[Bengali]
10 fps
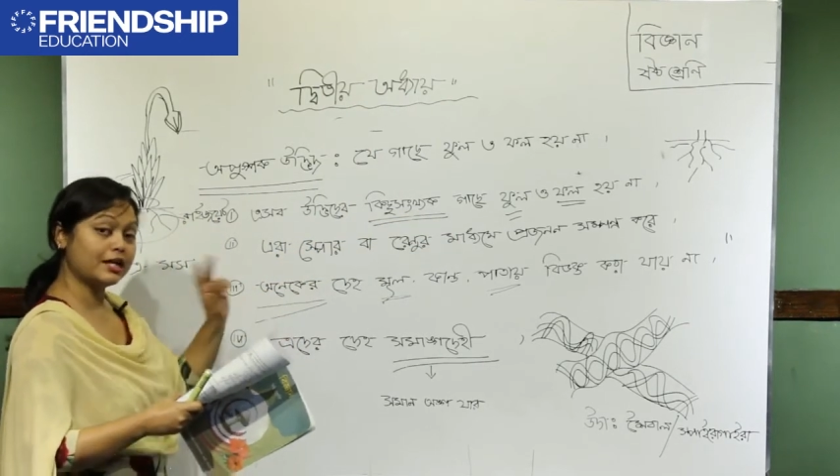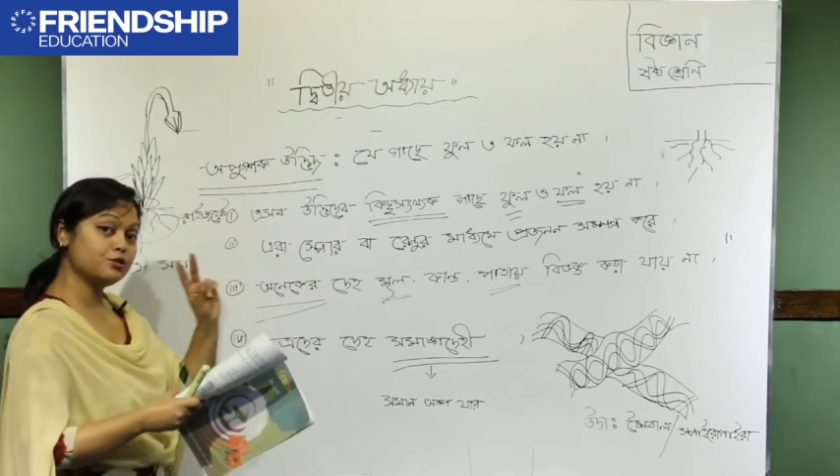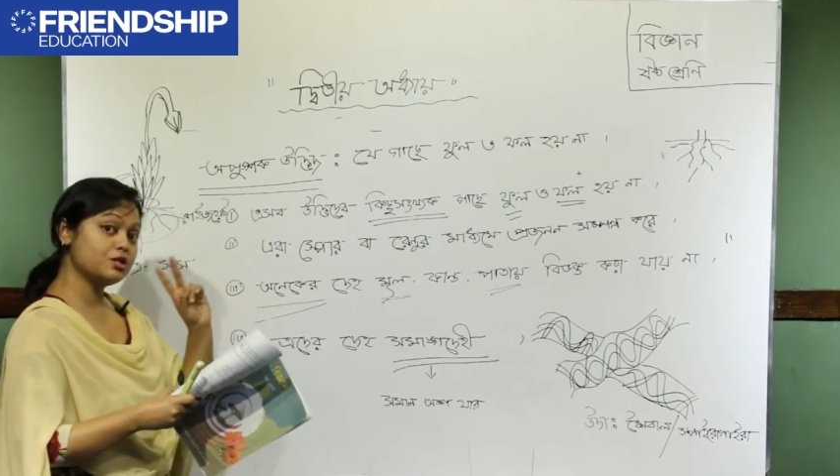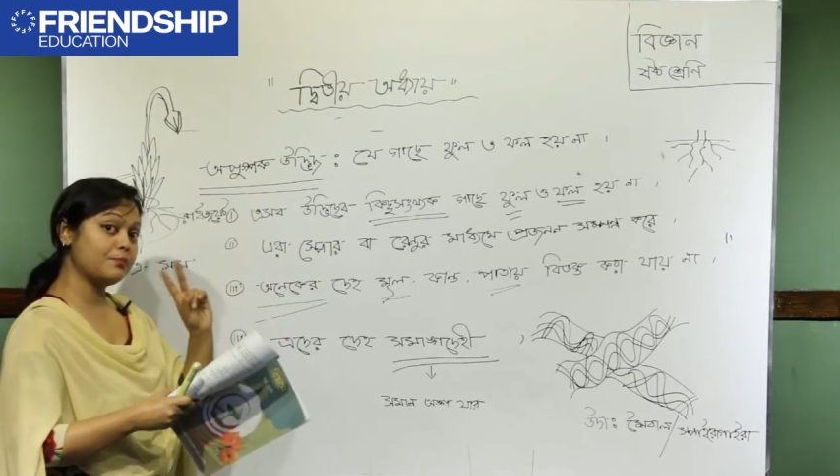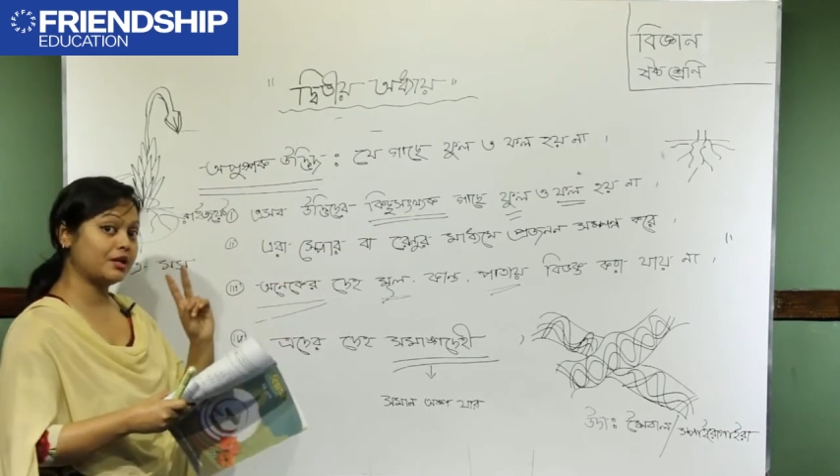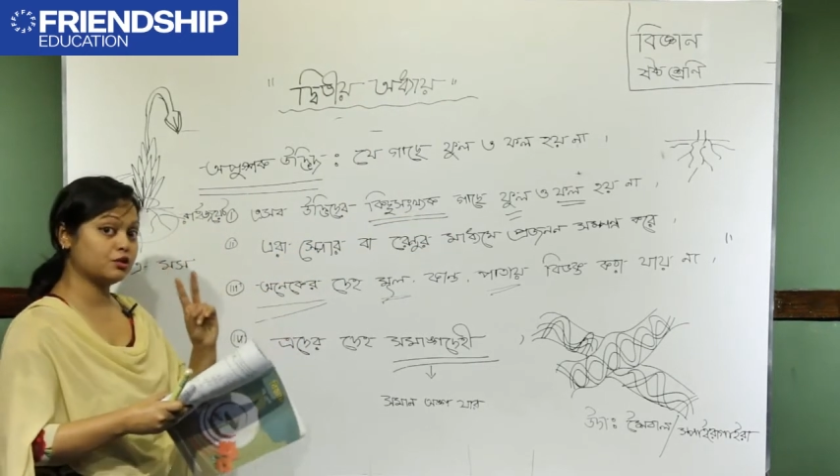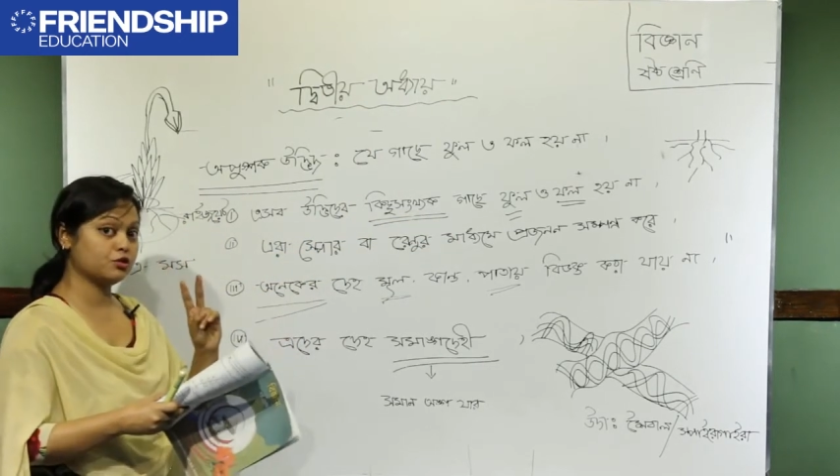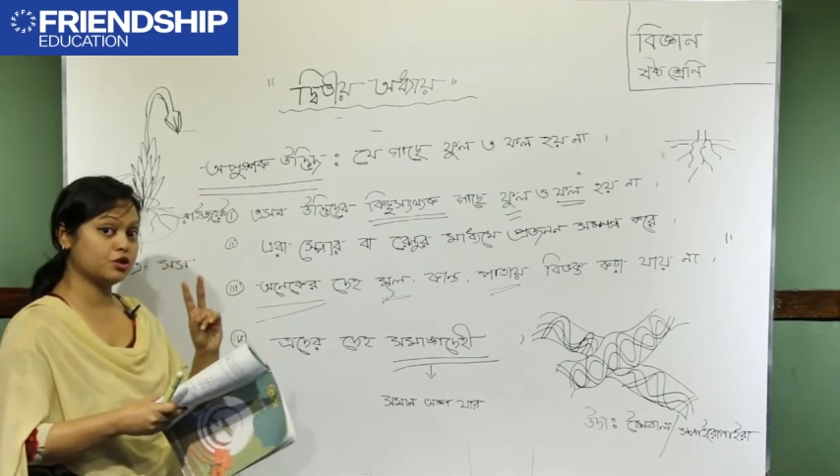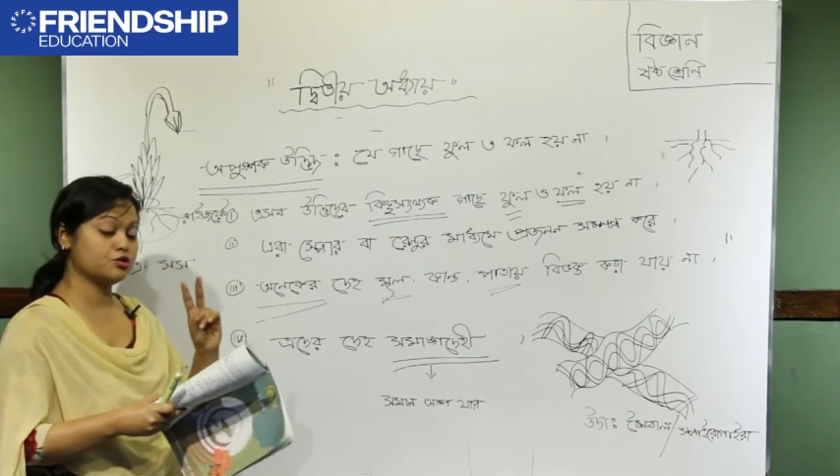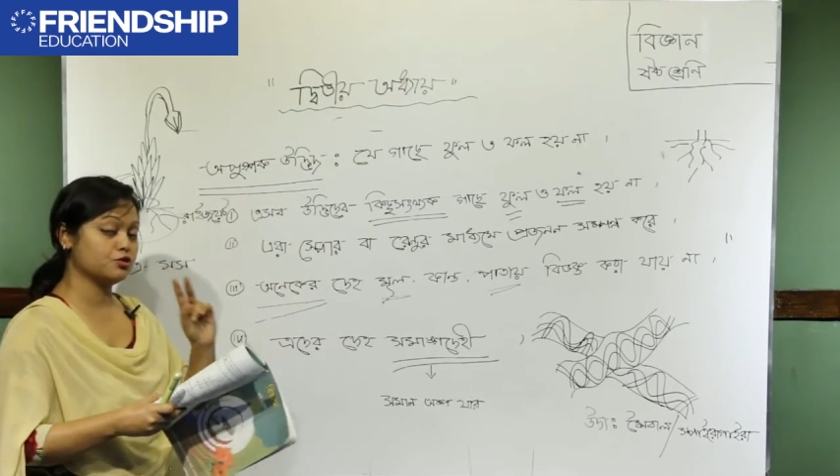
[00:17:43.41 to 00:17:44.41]
এই দুইটা
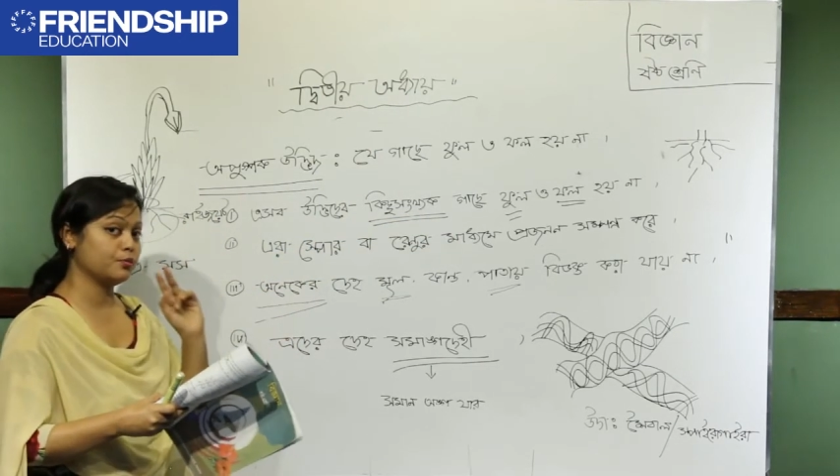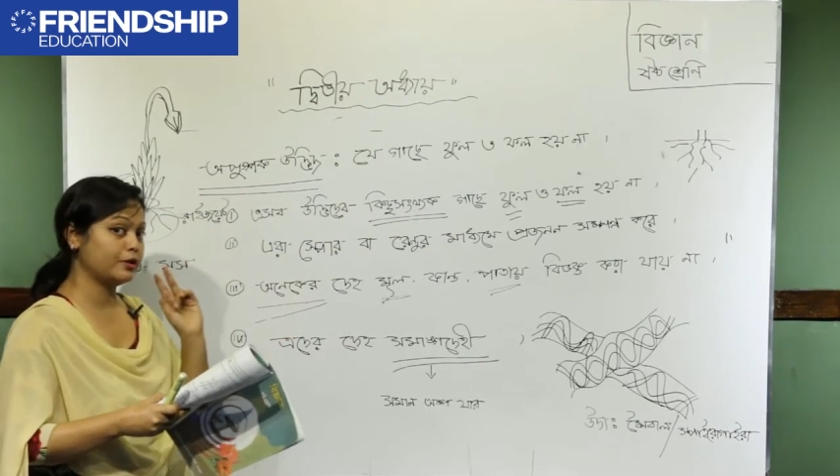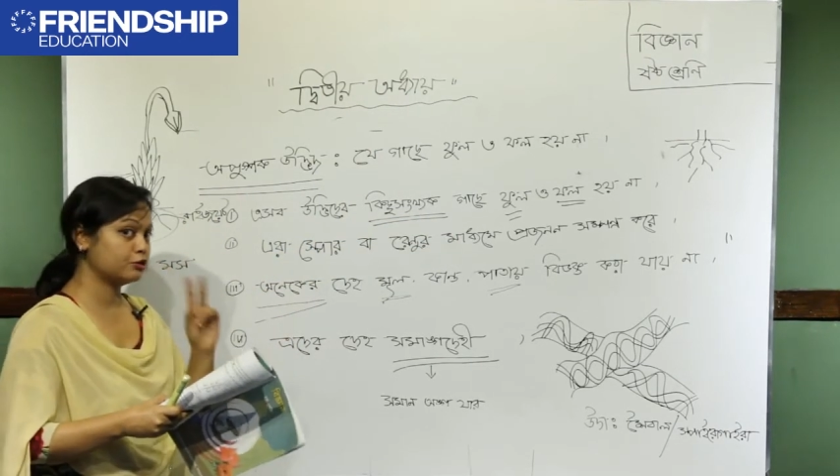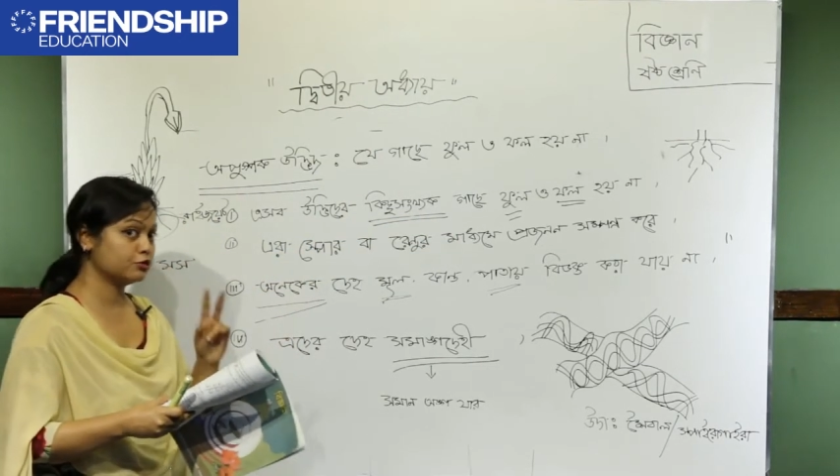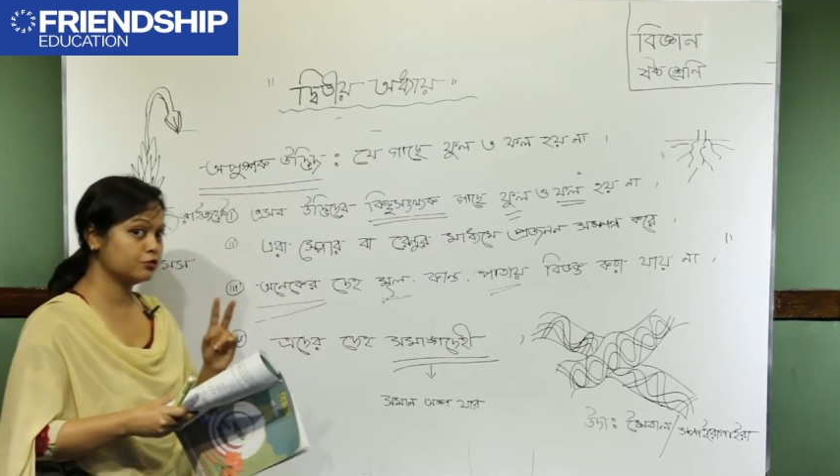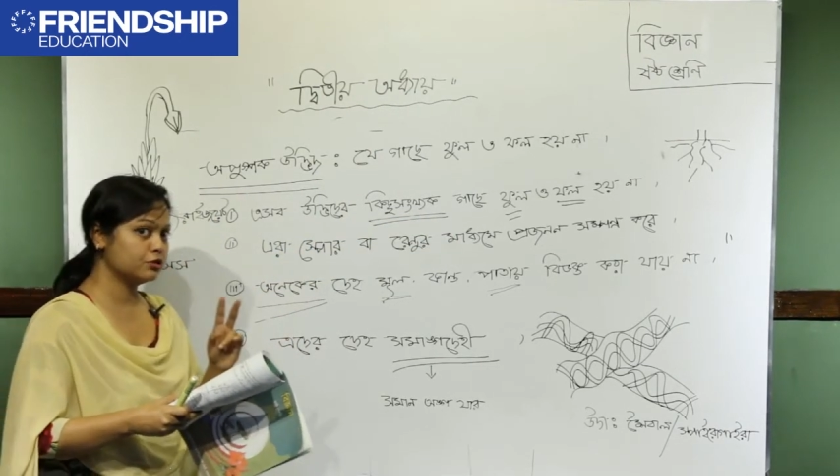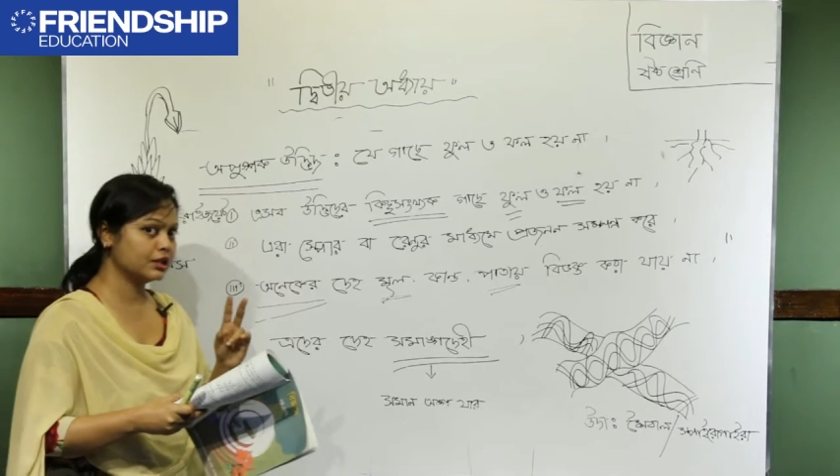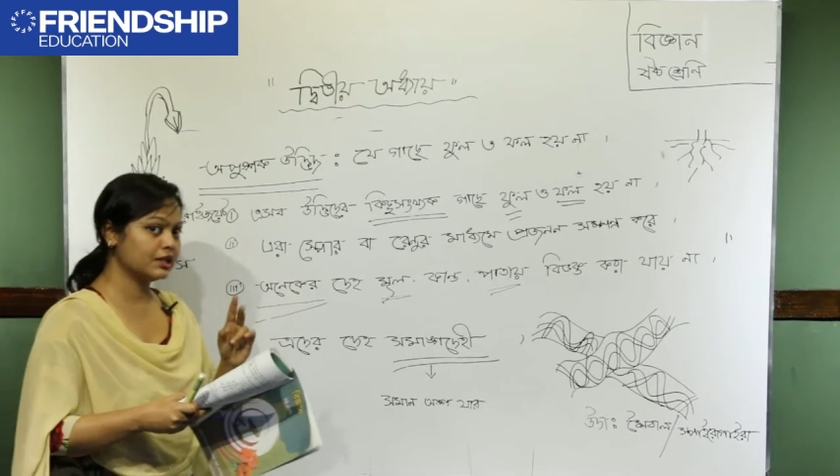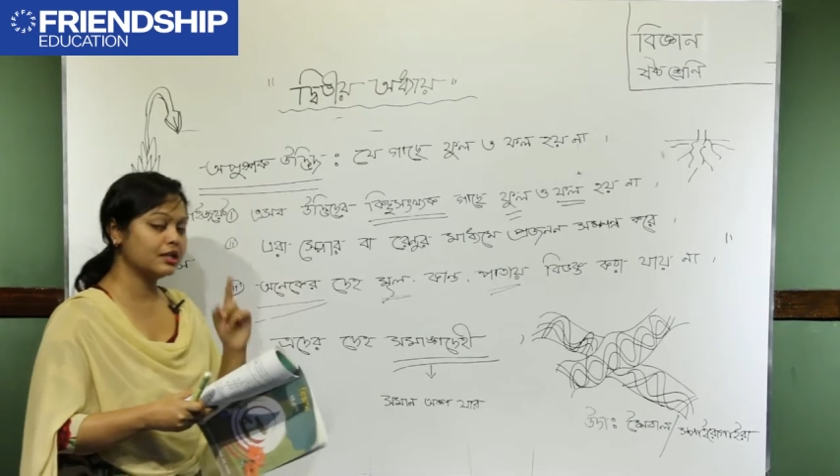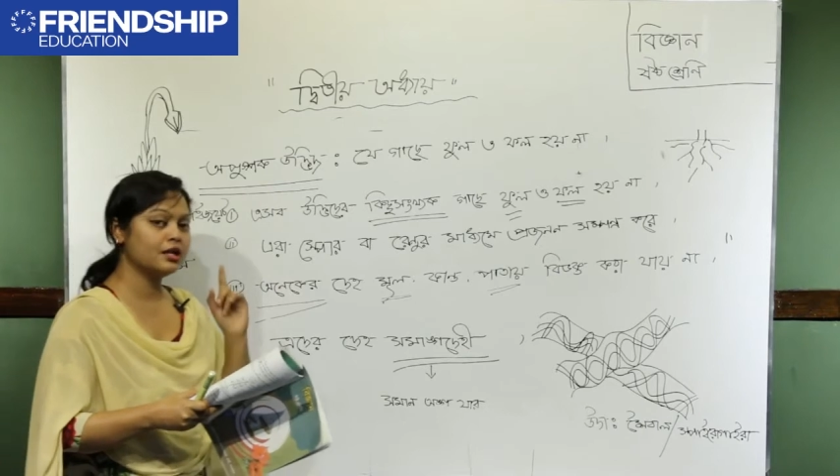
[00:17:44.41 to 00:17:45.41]
পার্থক্যের জন্য পার্থক্য
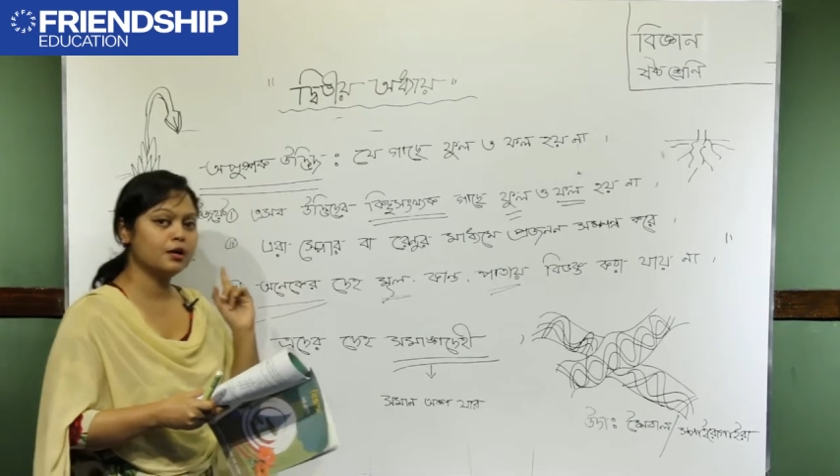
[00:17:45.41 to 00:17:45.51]
দুটা কি